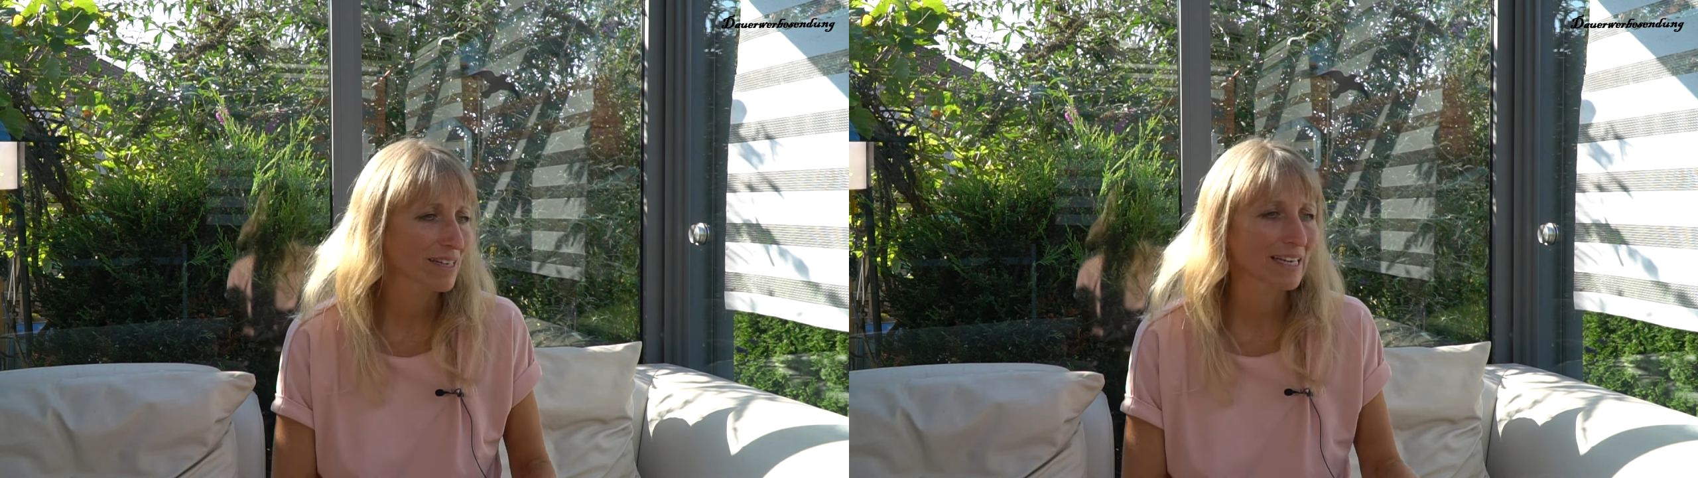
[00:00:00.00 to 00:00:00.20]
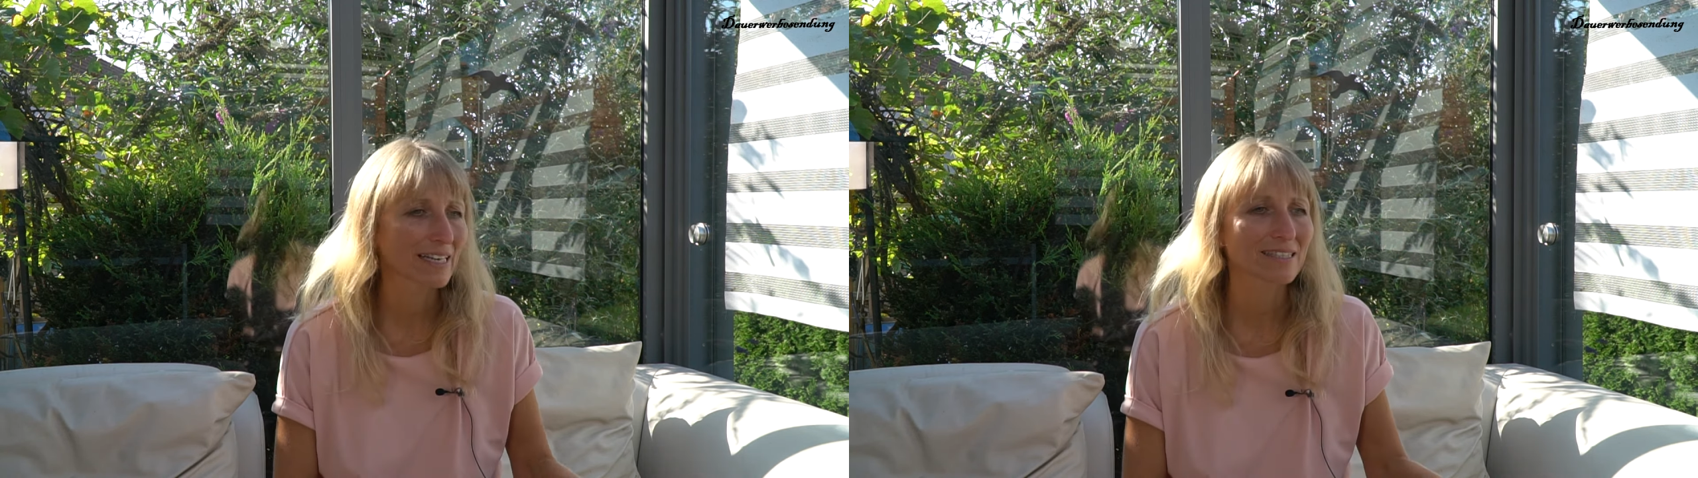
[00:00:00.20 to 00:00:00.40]

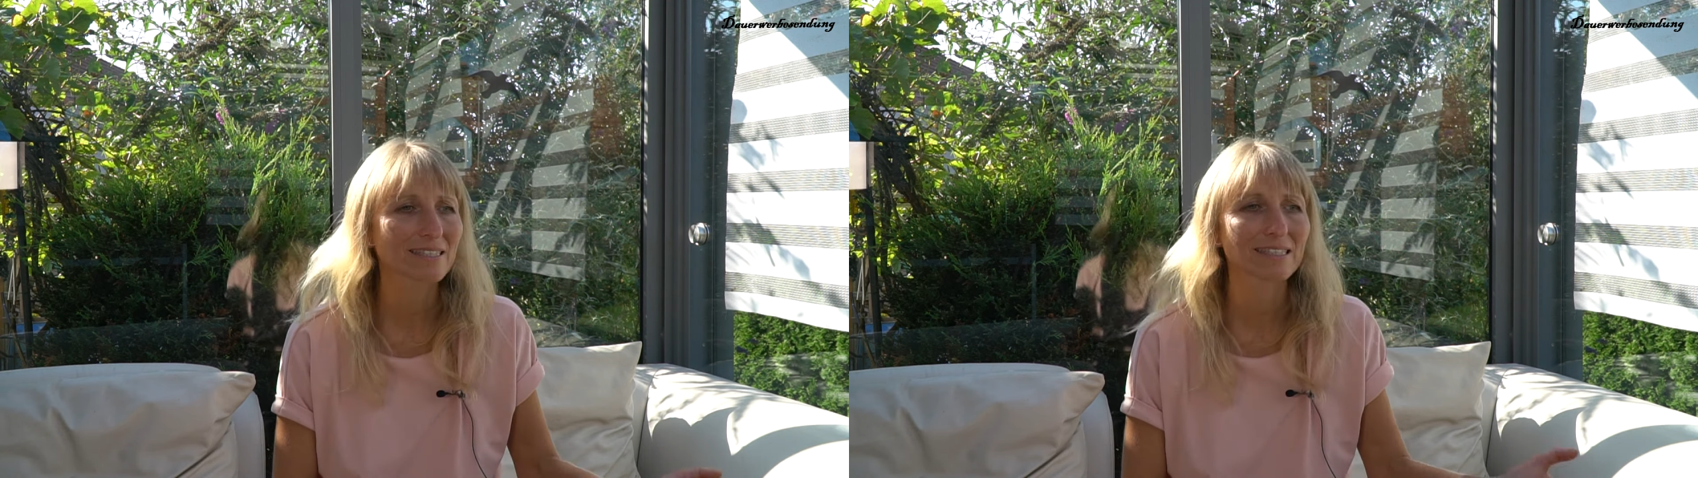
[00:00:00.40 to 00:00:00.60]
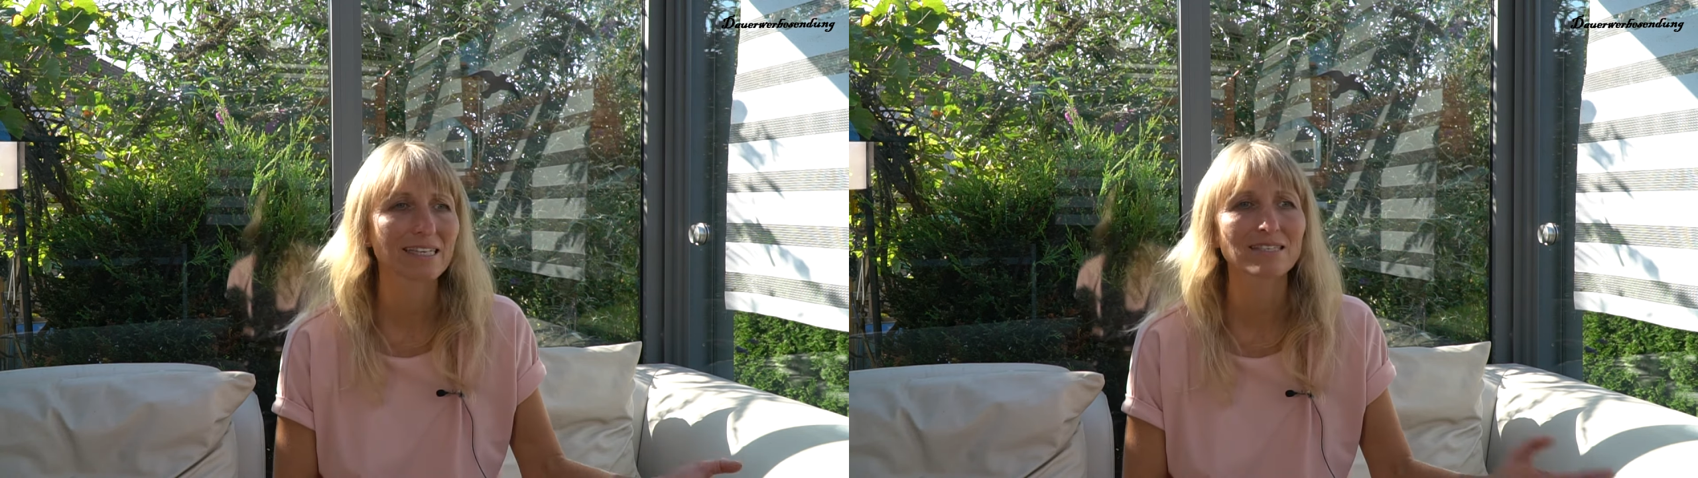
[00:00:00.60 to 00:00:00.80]
lässt
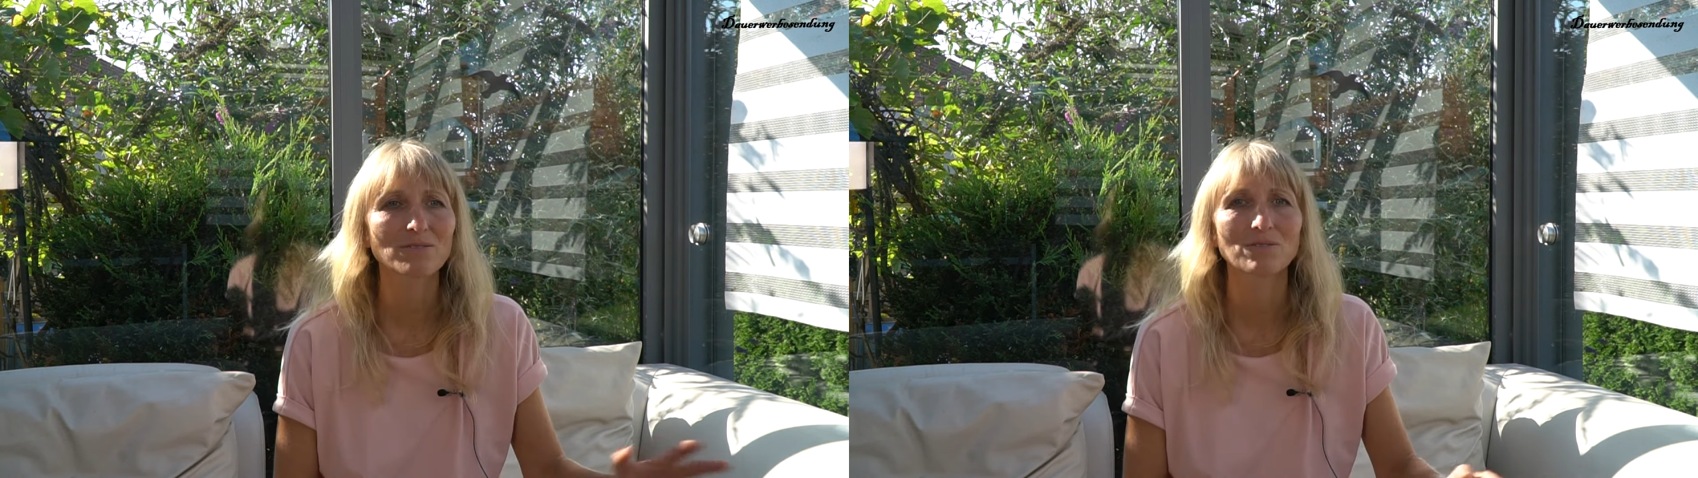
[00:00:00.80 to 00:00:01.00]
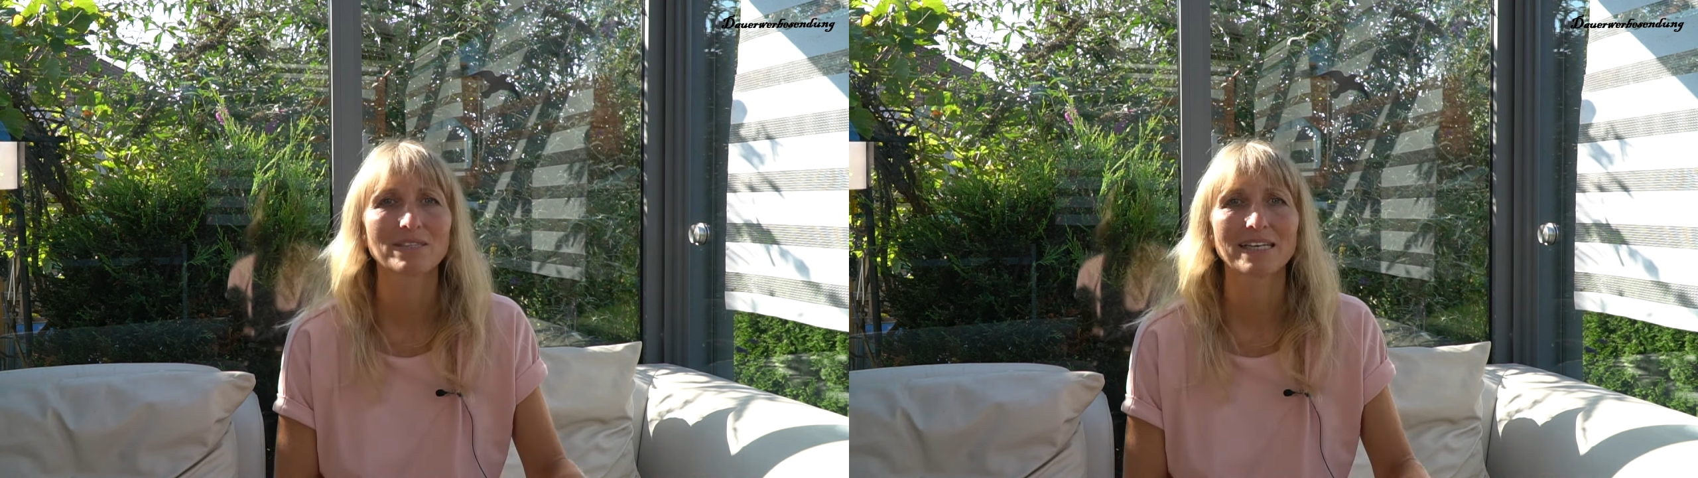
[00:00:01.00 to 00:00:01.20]

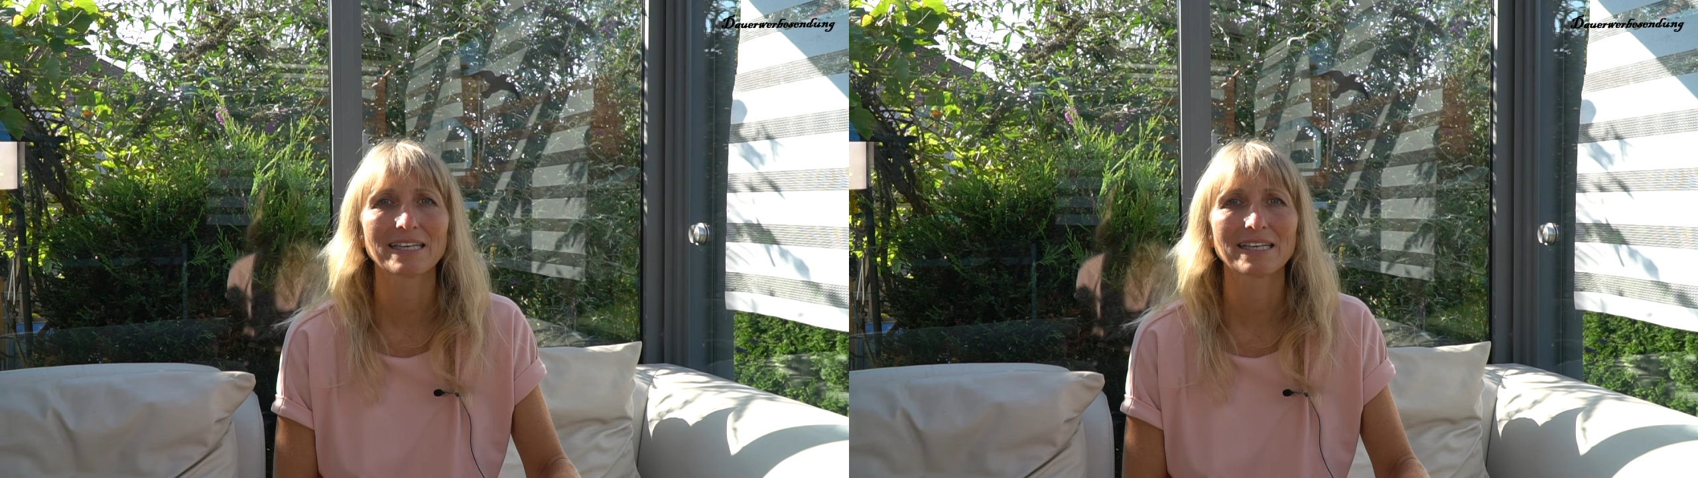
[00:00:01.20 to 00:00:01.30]
dies oder